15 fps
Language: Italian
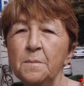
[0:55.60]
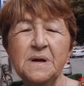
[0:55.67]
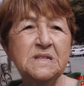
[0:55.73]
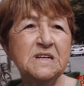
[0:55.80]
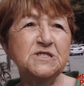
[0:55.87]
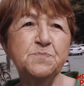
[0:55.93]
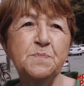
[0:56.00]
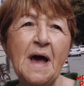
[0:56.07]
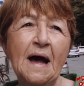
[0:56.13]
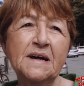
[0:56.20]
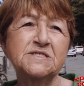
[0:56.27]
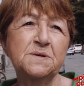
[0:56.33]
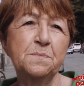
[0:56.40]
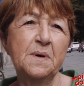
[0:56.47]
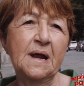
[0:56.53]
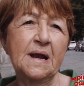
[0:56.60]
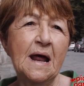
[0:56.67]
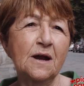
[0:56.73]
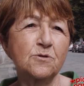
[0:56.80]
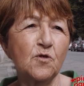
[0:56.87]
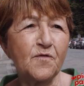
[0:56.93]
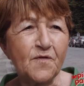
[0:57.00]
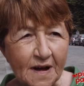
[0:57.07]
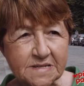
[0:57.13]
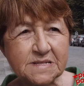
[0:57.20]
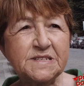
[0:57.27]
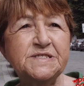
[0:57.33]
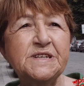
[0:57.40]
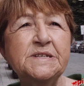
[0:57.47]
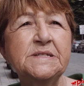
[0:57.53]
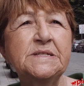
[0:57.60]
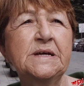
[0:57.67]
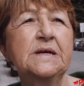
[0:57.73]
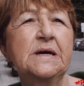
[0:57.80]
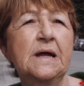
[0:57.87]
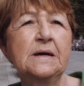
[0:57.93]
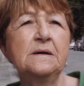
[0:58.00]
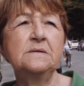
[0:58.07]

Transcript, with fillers: Mi dispiace Bernardo fatti sentire. È